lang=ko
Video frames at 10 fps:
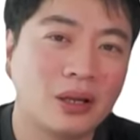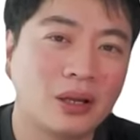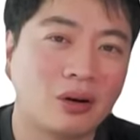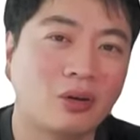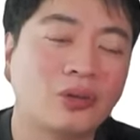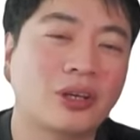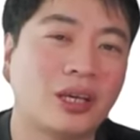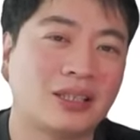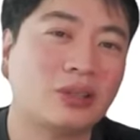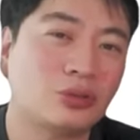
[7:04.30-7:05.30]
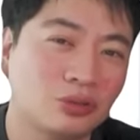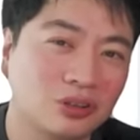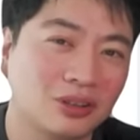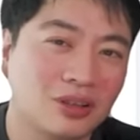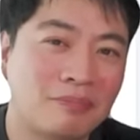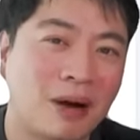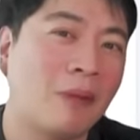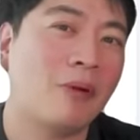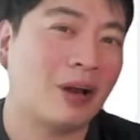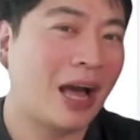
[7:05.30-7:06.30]
어떻게 살 수 있는
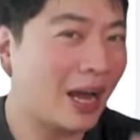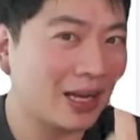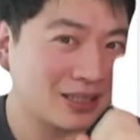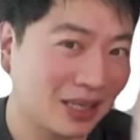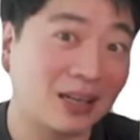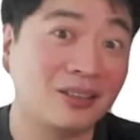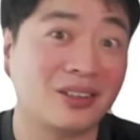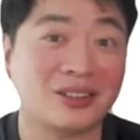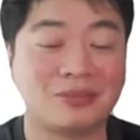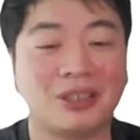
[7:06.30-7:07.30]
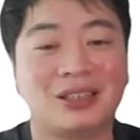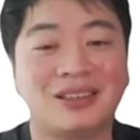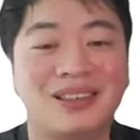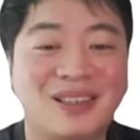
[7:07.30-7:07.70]
방법을 한 가지 딱 알려드리겠습니다